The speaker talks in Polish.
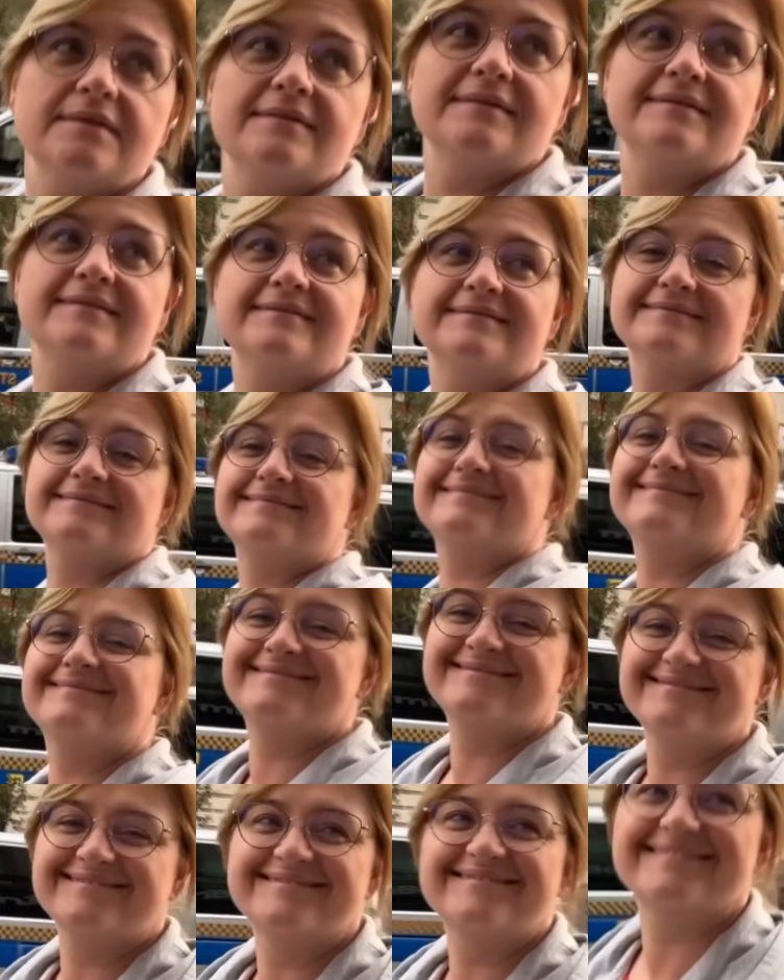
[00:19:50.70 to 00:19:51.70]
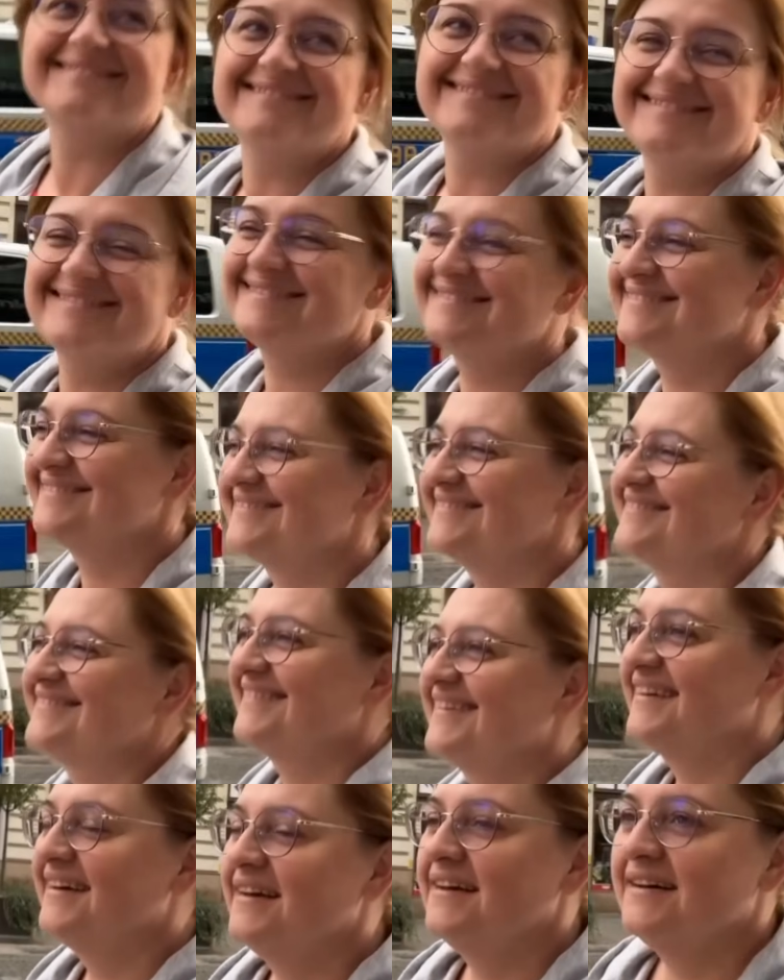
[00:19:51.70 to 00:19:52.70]
A, no to znaczy, że są dobre.
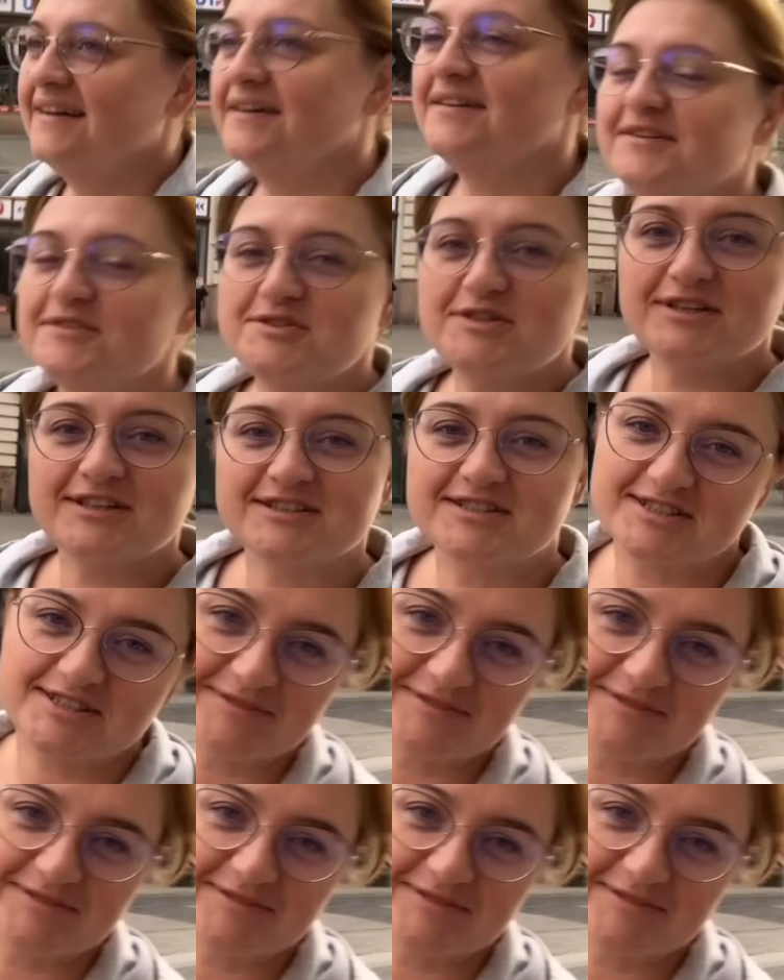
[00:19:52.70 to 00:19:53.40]
Chociaż,